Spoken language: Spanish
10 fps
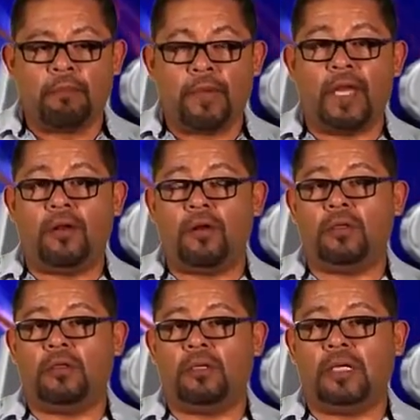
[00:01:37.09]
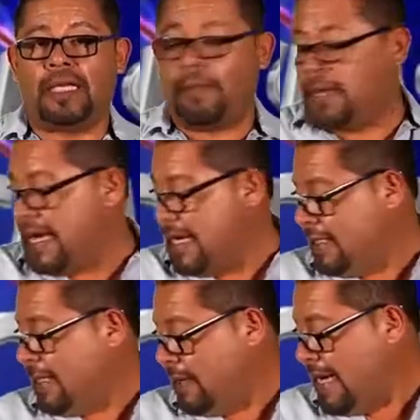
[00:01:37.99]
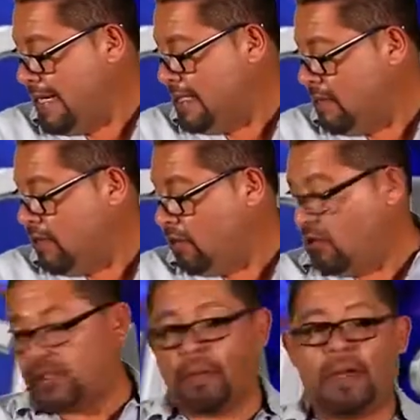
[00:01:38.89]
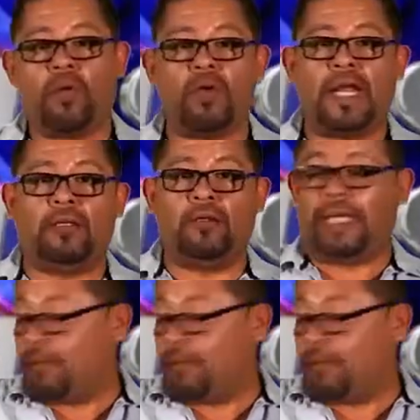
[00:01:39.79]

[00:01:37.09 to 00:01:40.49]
Pero que vean, que vean cuando lo están vacunando,